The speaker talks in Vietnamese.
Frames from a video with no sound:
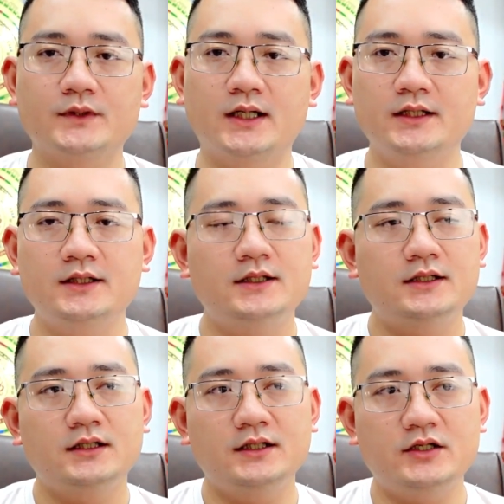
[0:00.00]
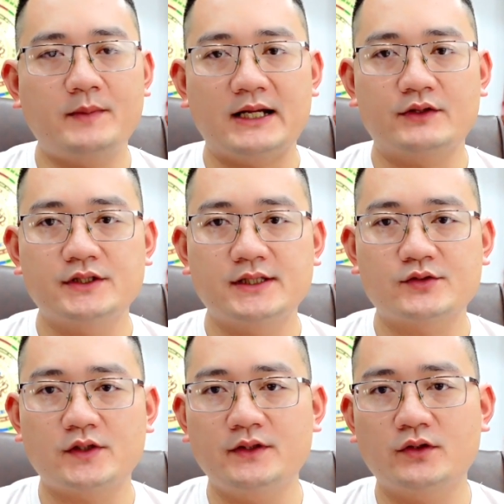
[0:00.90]
đấy thì nếu bạn nào chưa
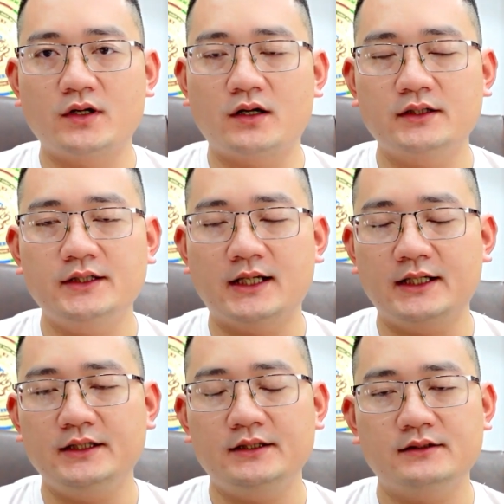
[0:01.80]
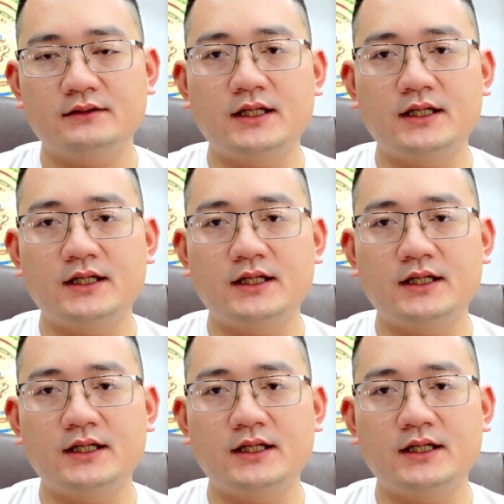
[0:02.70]
theo dõi video đó thì hãy